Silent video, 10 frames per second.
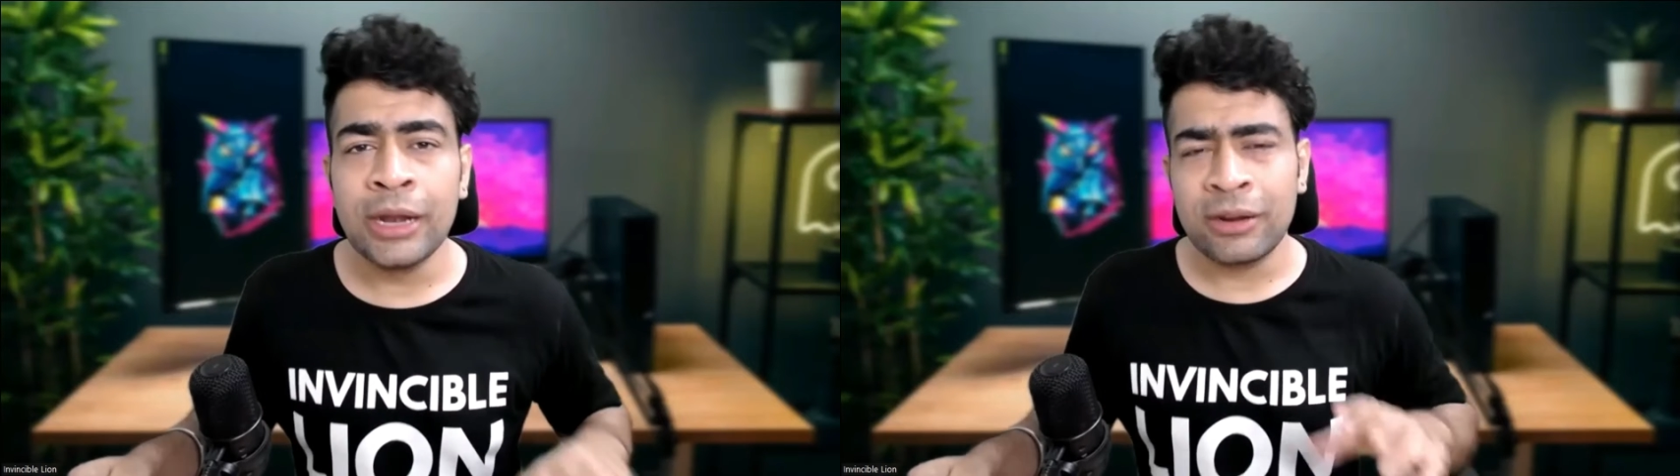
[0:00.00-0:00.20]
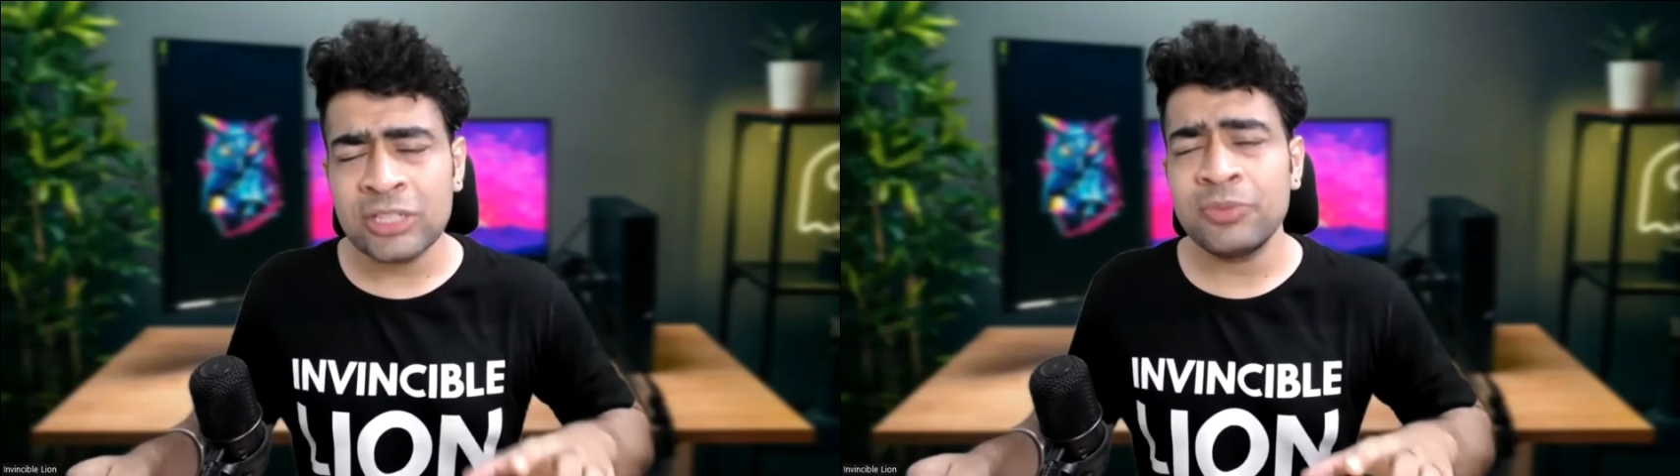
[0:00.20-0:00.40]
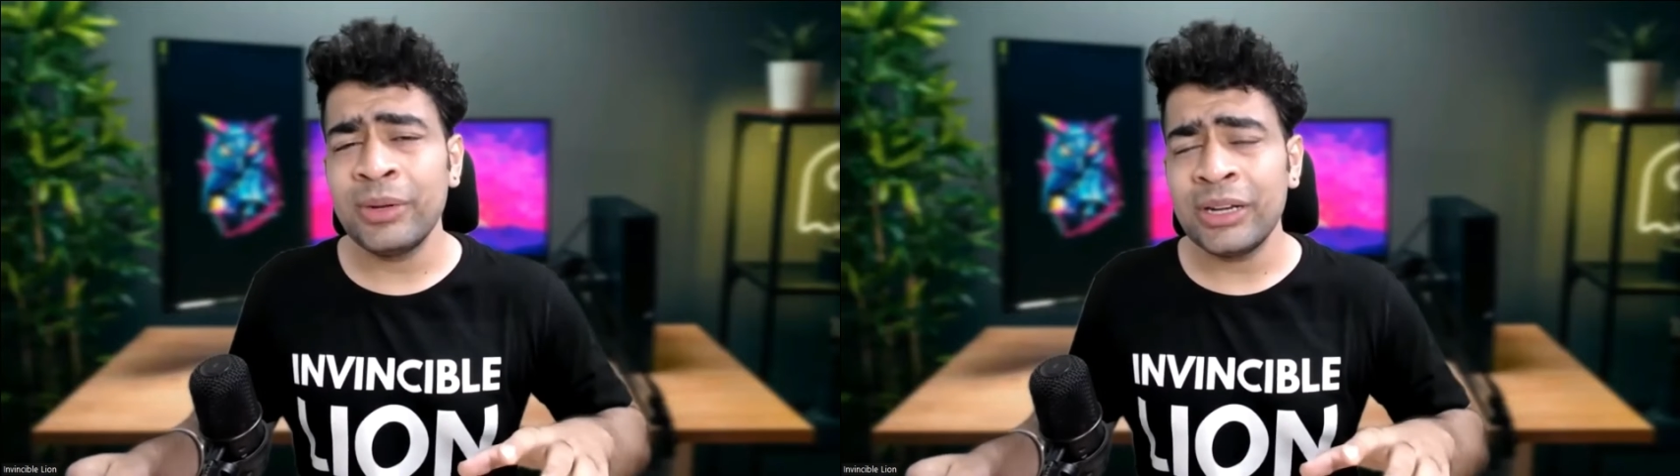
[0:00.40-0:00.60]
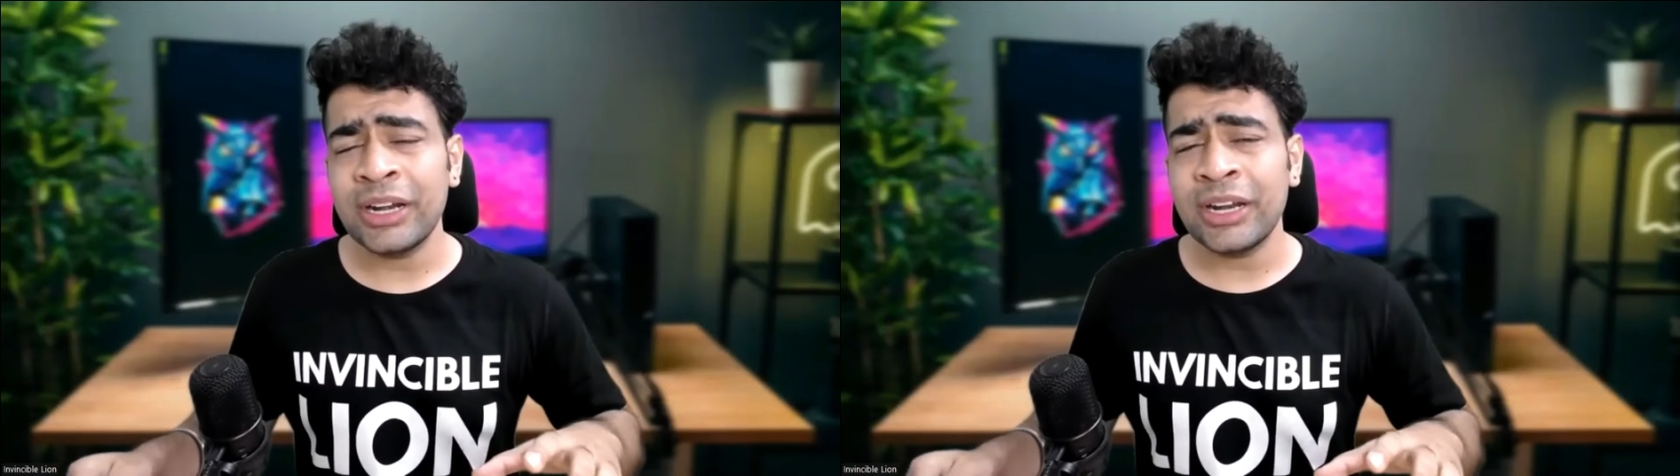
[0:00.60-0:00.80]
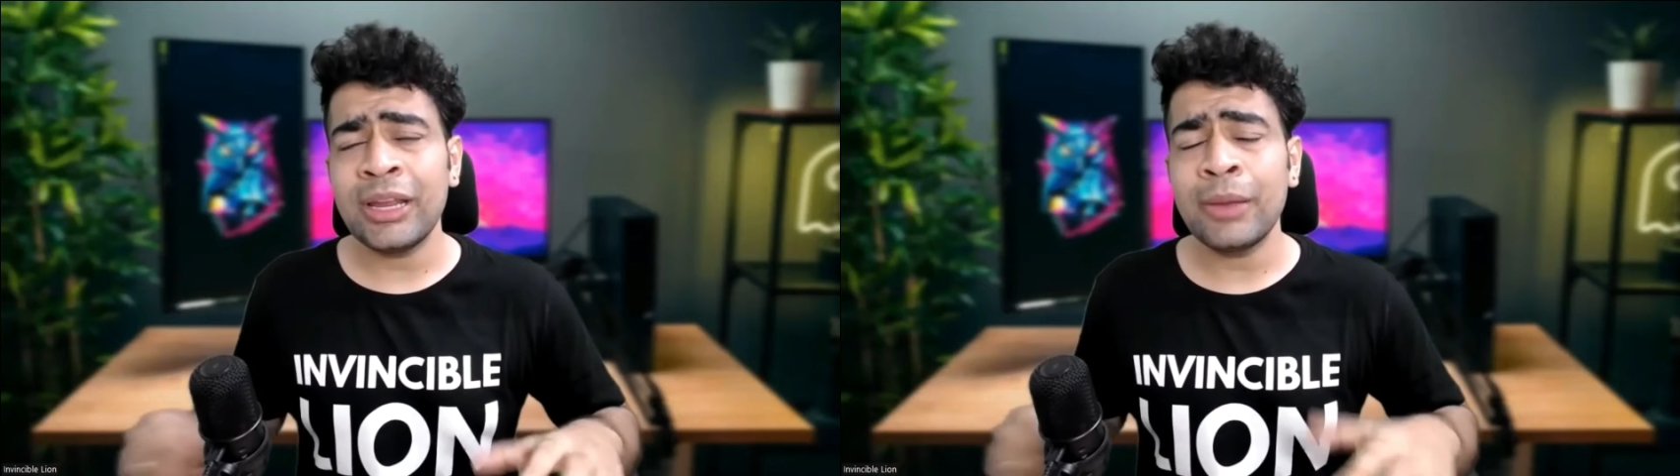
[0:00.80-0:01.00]
ट्रस्ट बिल्ड
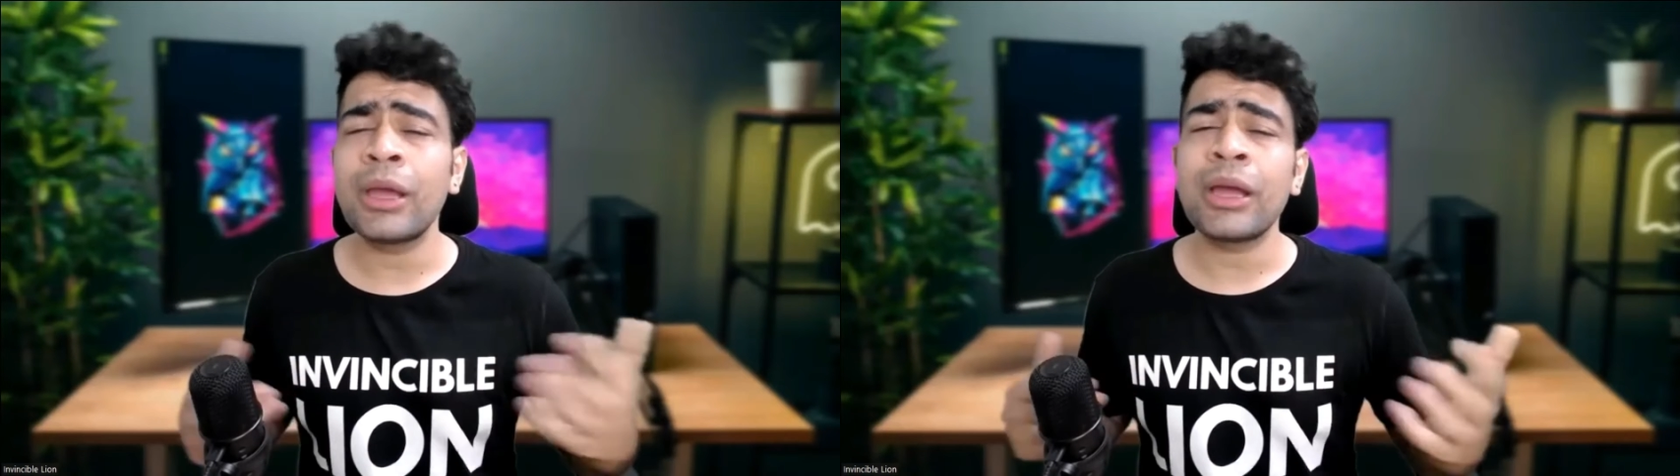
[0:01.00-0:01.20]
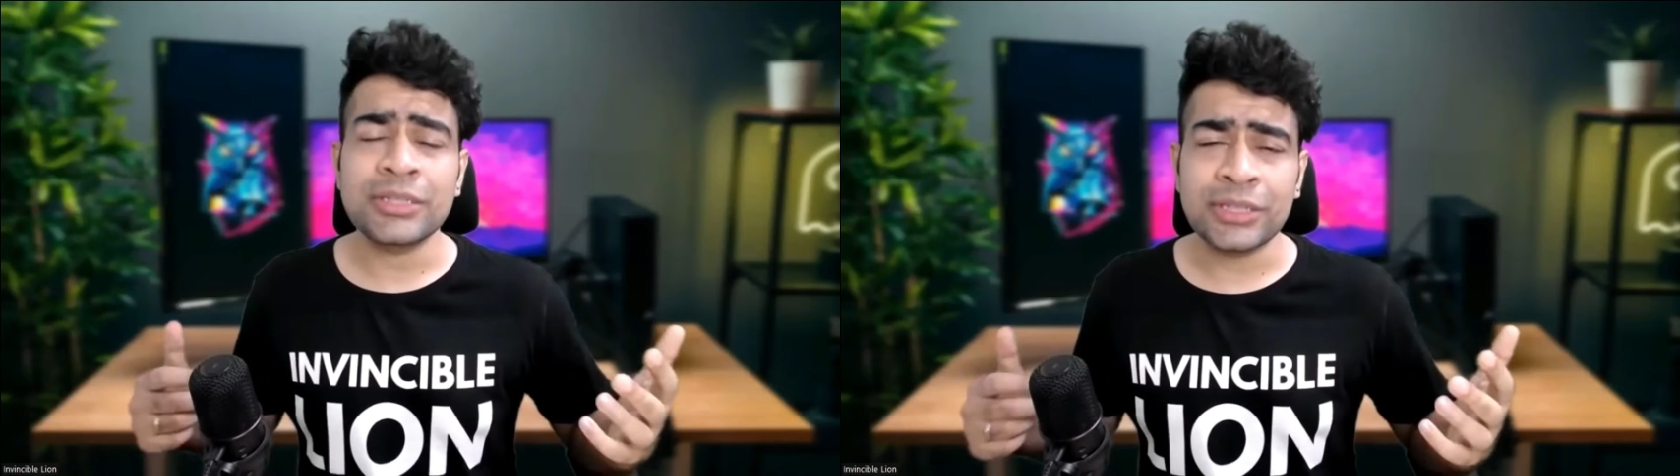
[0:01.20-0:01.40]
करने के लिए आप क्या कर